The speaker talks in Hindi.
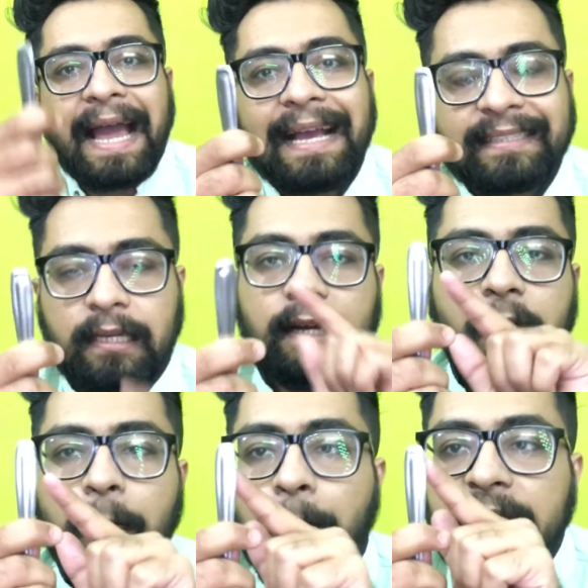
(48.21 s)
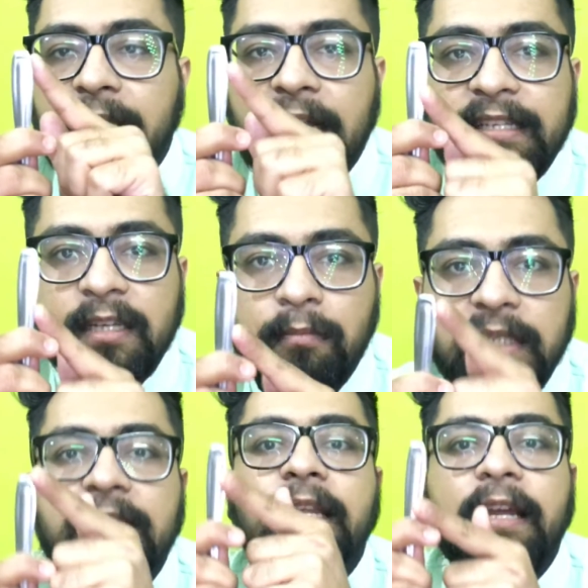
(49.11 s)
ऐसा पतला
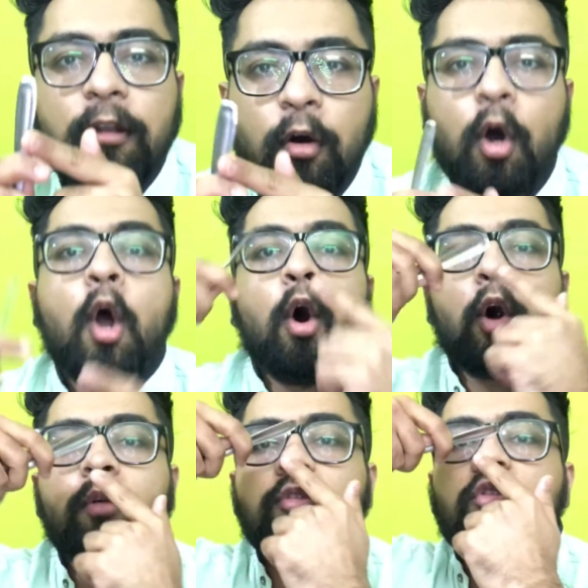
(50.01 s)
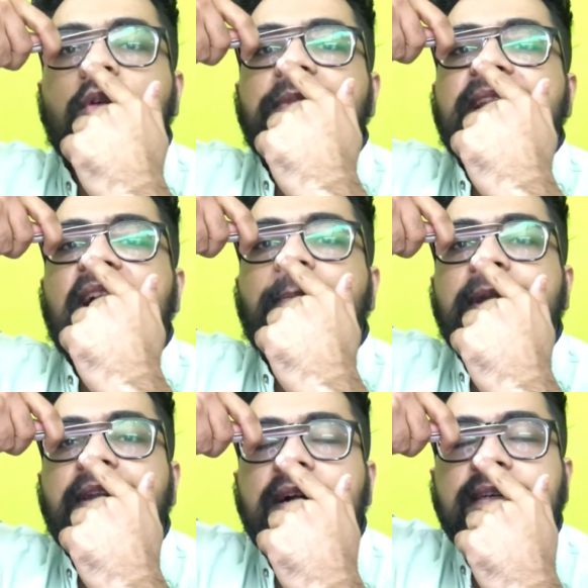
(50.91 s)
चम्मच ले लो और उसको अपनी नाक पे
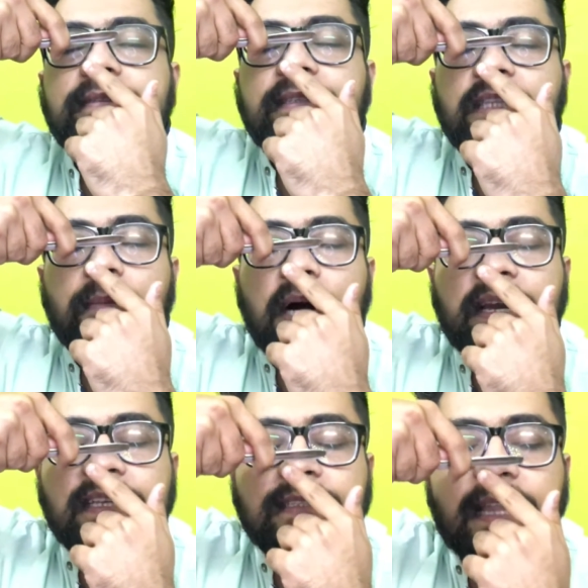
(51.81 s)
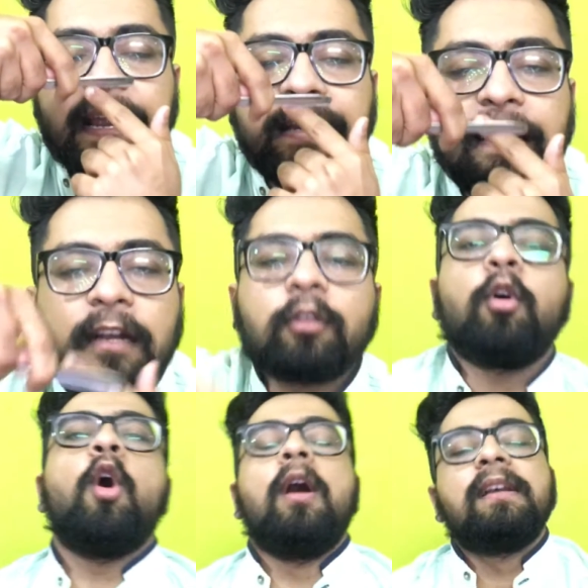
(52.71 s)
ढंग से दबा के स्लाइड कर दो
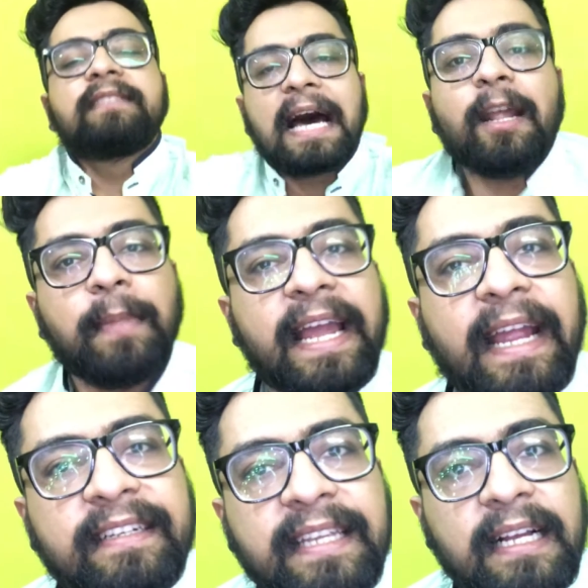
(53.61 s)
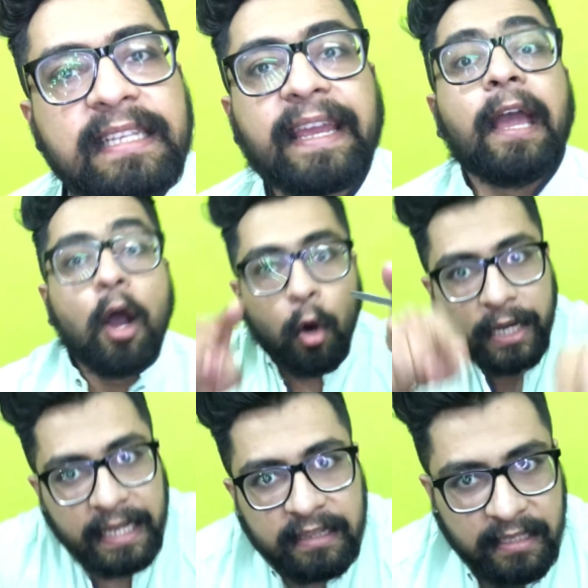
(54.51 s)
सारे ब्लैक हेड्स निकल जाएंगे
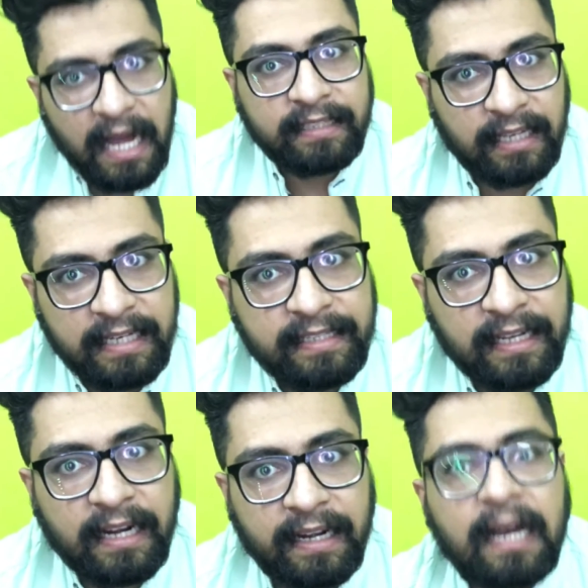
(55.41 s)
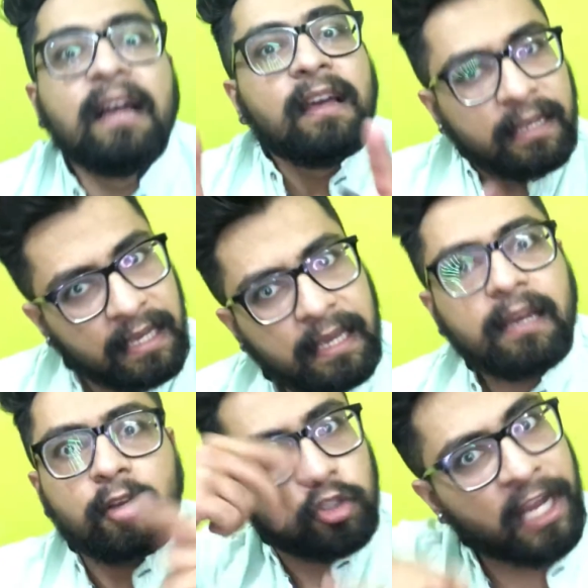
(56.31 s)
और इतना आसानी से करना कि
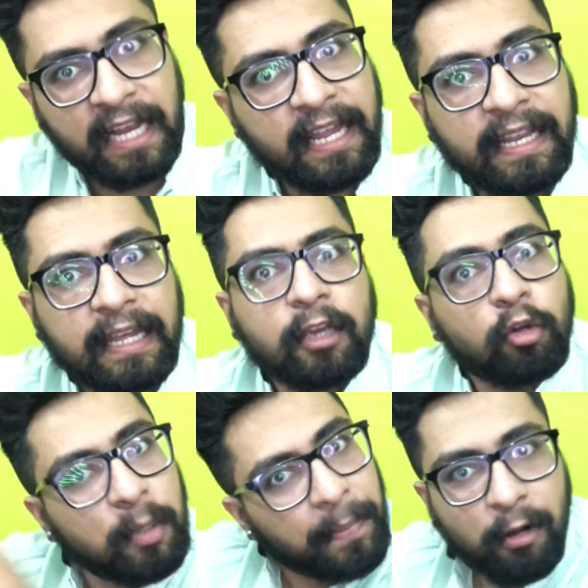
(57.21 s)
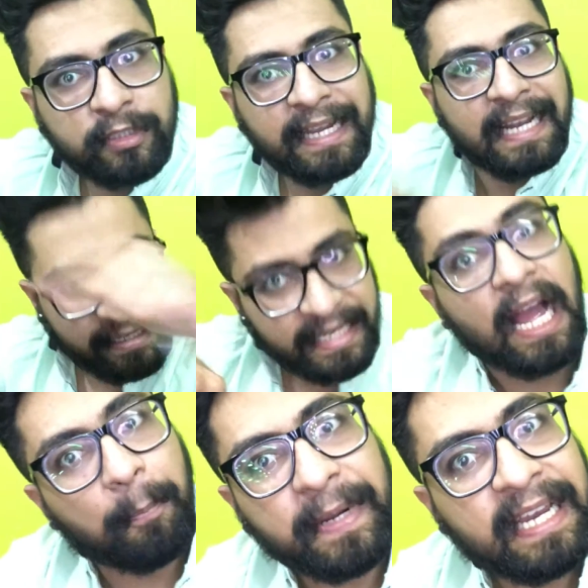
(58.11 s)
छिले नहीं क्योंकि पड़ोसी की नाक नहीं
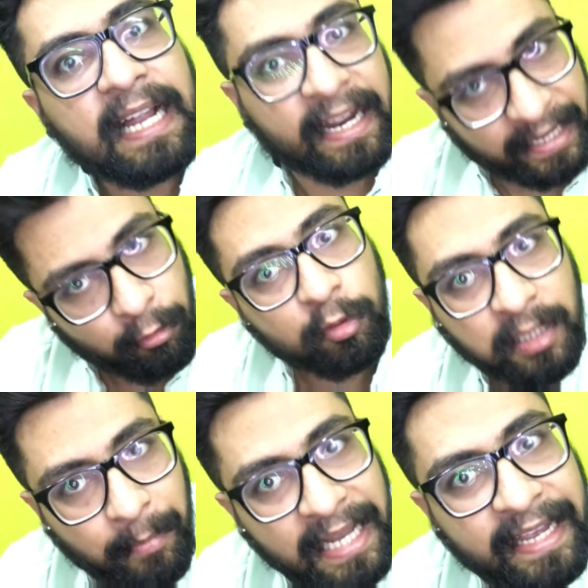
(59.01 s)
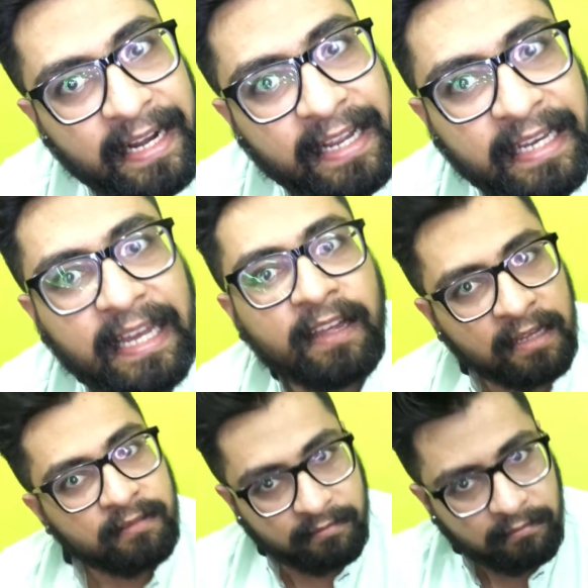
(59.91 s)
अपनी नाक है वो संभाल के रखनी है
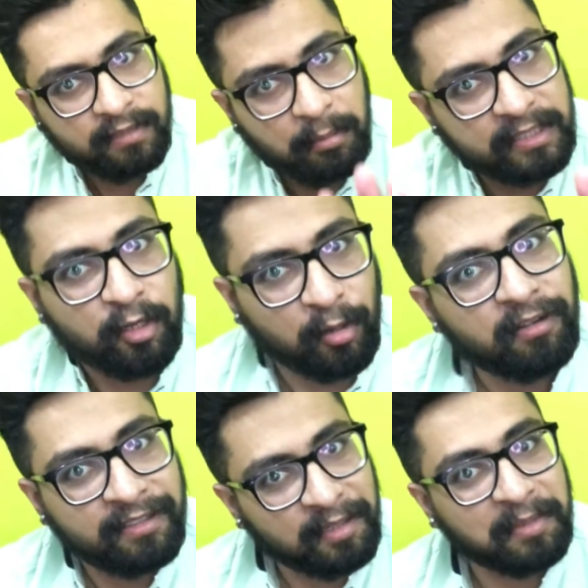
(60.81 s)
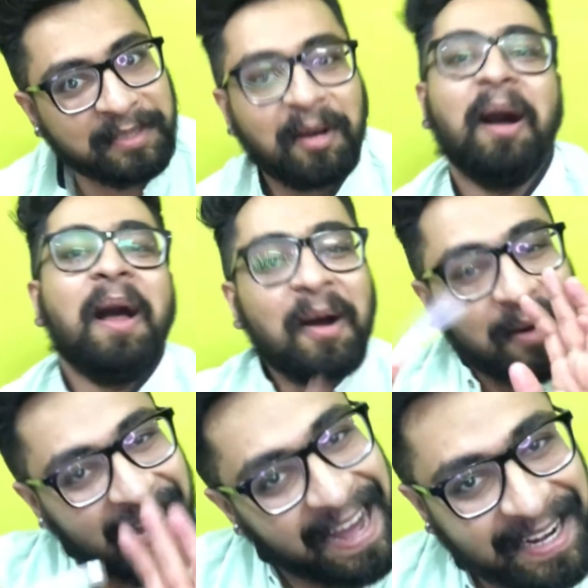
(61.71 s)
समझ जाओ समझ जाओ
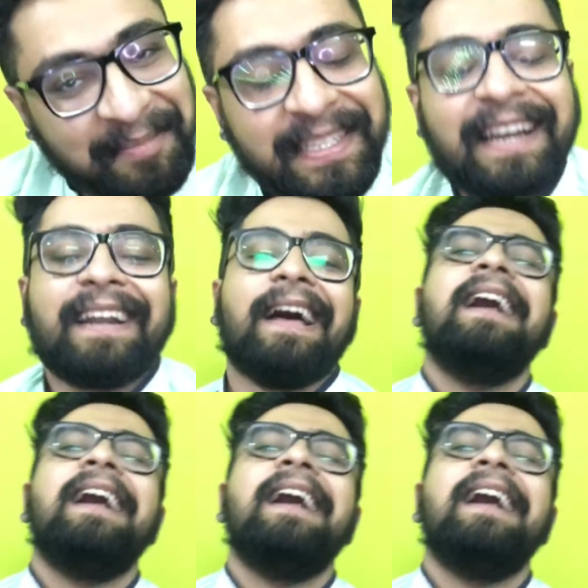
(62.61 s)
और आराम से करना